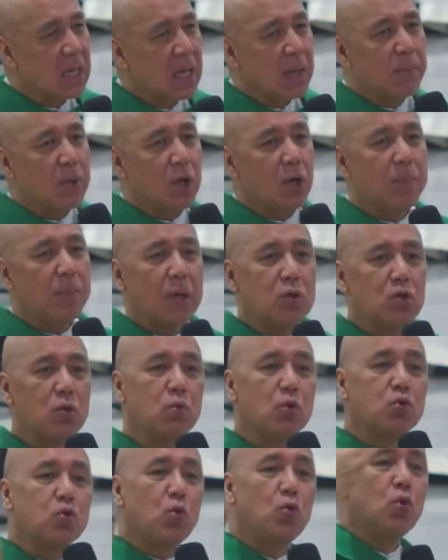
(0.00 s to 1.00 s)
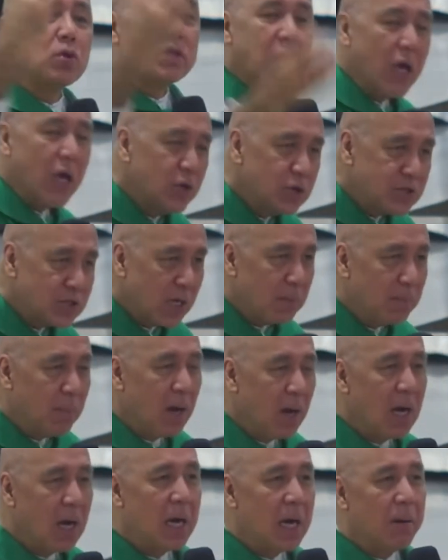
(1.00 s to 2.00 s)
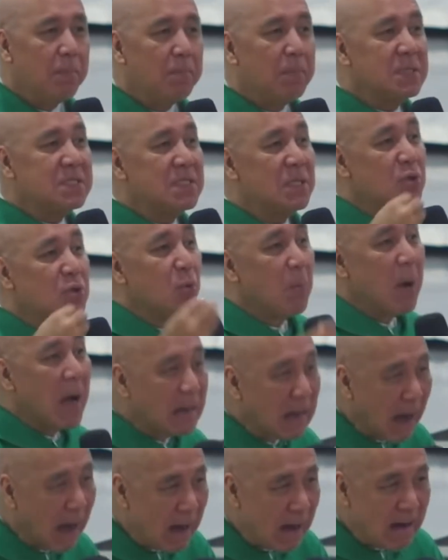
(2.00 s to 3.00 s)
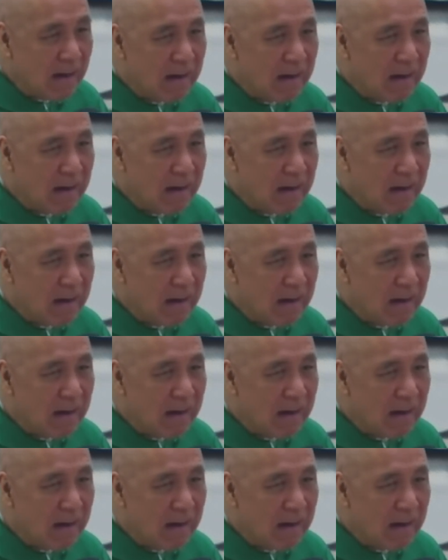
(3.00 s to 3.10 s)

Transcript: Pero pag tumutulong tayo sa iba, mas na gumagaang.